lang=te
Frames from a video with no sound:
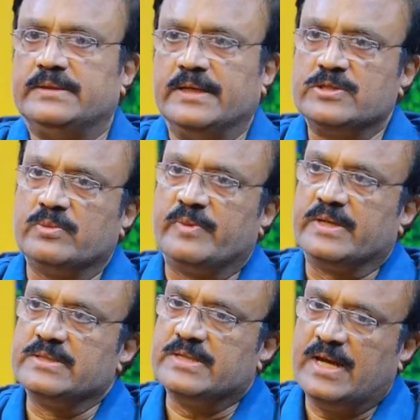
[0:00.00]
చెన్నై
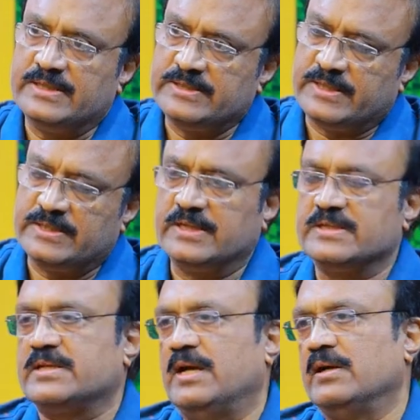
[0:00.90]
సూపర్ కింగ్స్ యాజ్ ఇట్
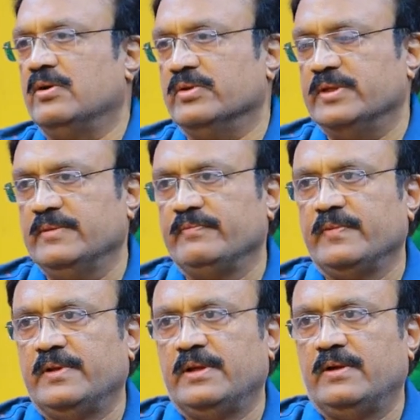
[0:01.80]
ఈస్గా స్ట్రాంగ్గా ఉంది
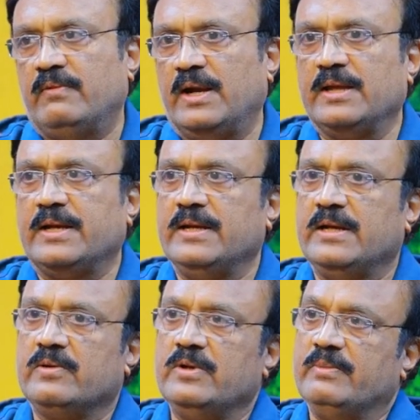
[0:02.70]
వాళ్ళకి
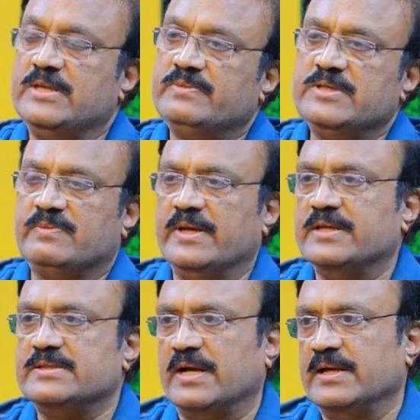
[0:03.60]
ఏంటంటే కొన్ని మంచి మంచి
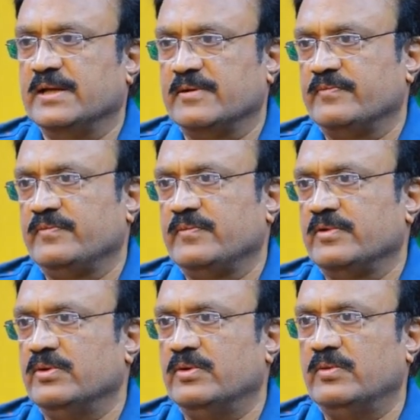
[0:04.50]
ప్లేయర్స్ యాడ్ అయ్యారు
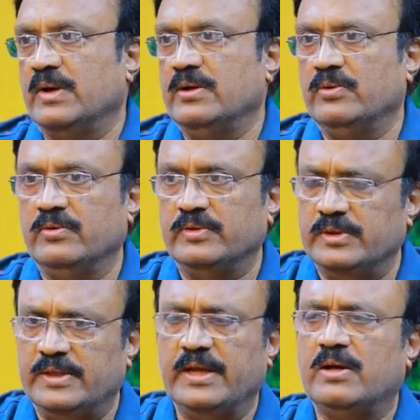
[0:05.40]
సో వాళ్ళు
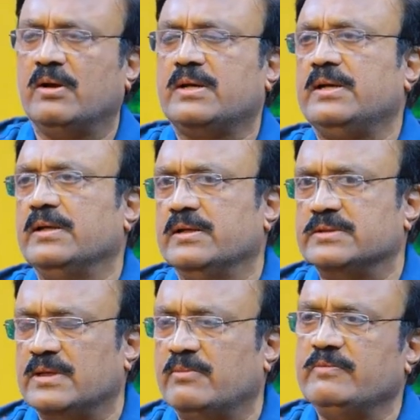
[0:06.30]
దే గాట్
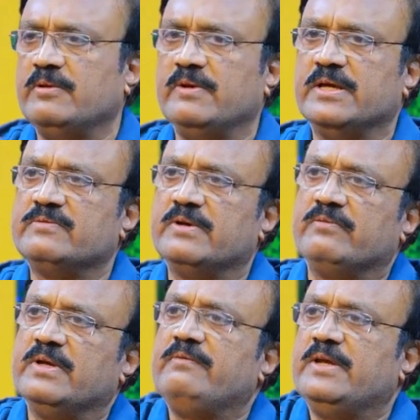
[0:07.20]
సమ్ ఆఫ్ ది ప్లేయర్స్
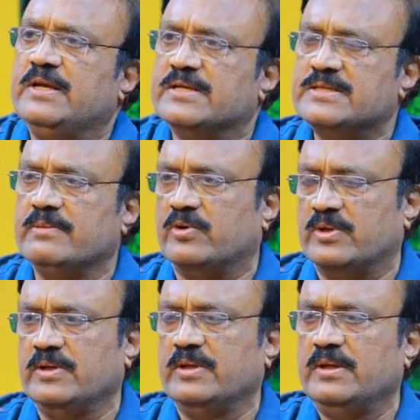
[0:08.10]
ఫర్ వెరీ వెరీ లెస్
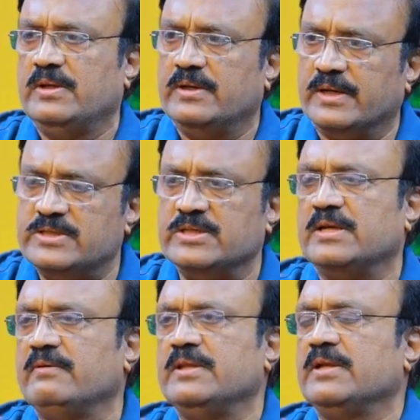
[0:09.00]
అమౌంట్
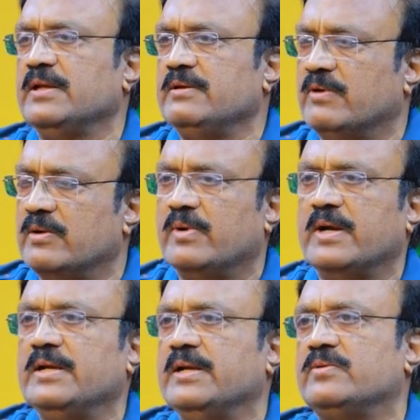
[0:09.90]
రచిన్ రవీంద్రని వన్
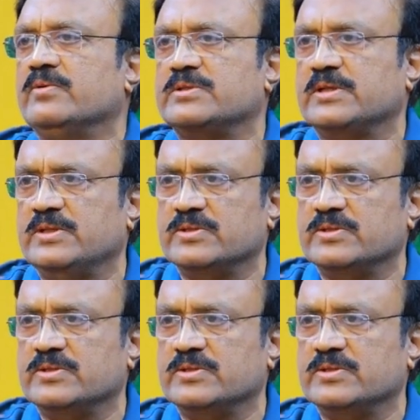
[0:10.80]
పాయింట్ ఎయిట్ క్రోర్స్కి